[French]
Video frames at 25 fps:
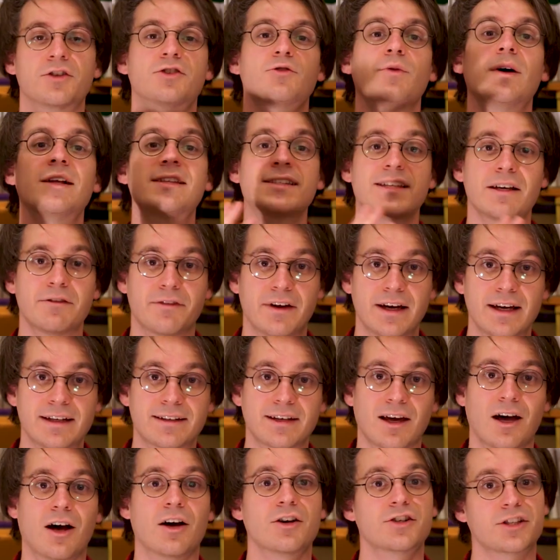Soit ça va
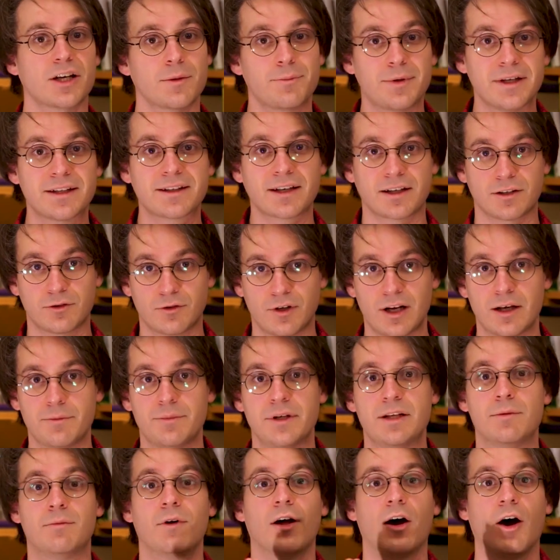être un chapitre de la
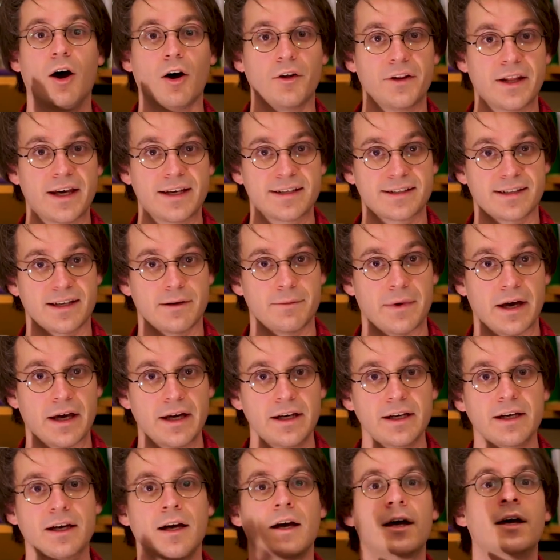Bible en
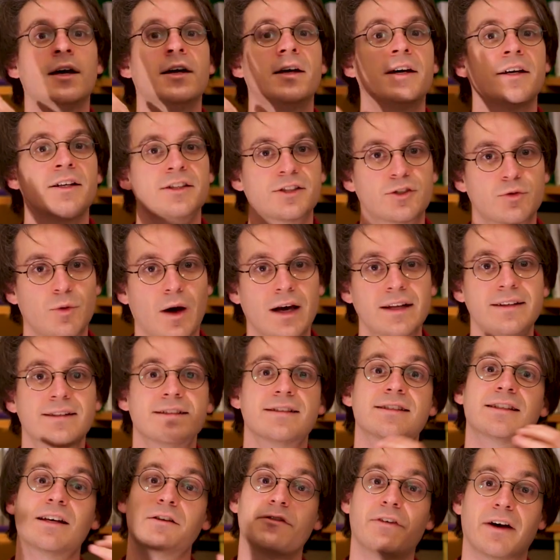ASMR, soit
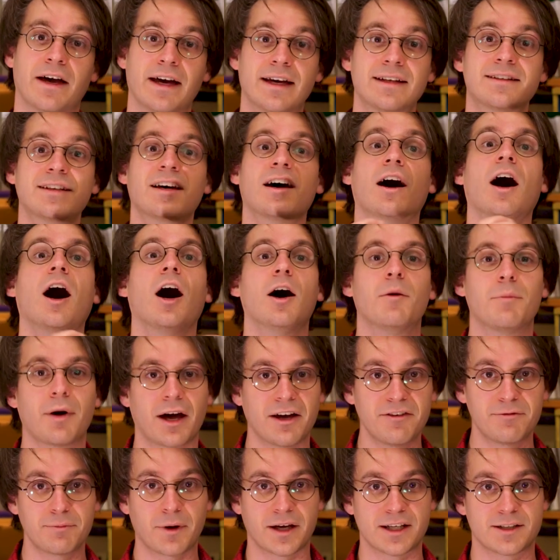ça va être un
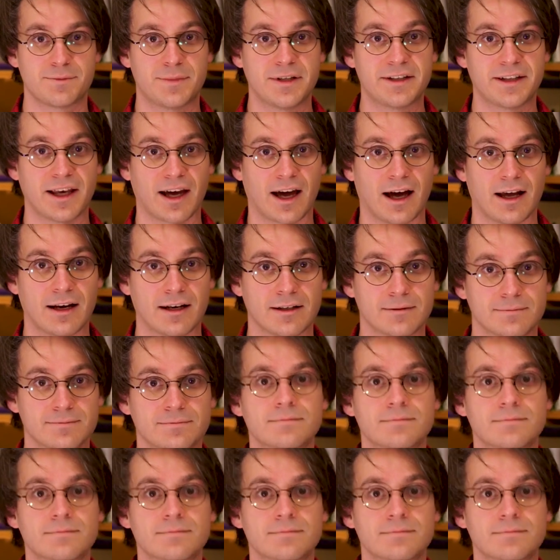bref presbytéral.